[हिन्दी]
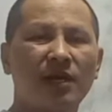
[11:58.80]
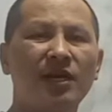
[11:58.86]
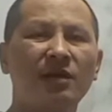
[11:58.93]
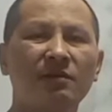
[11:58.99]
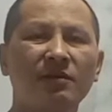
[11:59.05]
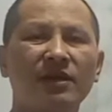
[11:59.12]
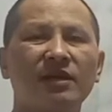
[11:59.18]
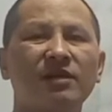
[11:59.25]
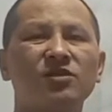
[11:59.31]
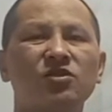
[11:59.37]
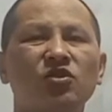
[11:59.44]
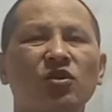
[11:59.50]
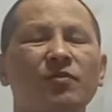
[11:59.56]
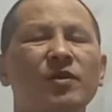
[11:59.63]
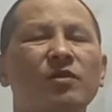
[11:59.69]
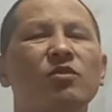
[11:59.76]
इंडिया में क्या
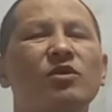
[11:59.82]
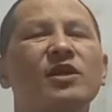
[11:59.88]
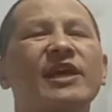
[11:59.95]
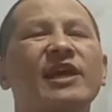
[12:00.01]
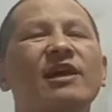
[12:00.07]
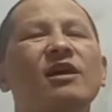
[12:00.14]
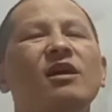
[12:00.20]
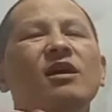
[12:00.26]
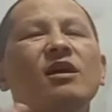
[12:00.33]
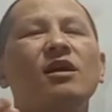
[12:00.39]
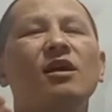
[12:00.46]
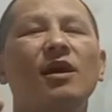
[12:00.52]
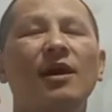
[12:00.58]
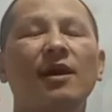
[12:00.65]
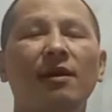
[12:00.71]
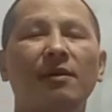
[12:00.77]
चॉपिंग बोर्ड क्या है
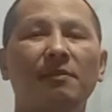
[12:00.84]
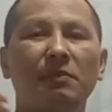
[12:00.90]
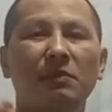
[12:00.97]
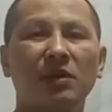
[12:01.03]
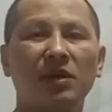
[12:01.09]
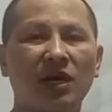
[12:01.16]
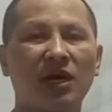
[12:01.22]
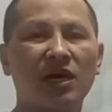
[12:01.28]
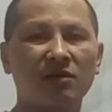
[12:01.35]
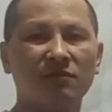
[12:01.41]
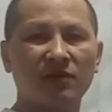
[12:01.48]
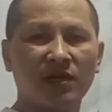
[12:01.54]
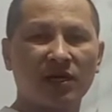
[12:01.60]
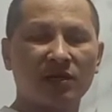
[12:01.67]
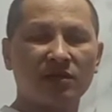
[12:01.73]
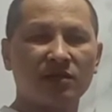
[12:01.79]
काठ
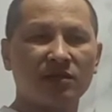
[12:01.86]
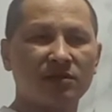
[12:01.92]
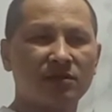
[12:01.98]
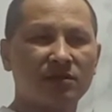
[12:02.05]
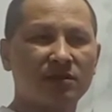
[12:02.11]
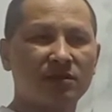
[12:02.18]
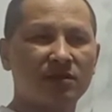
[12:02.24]
में काटते हैं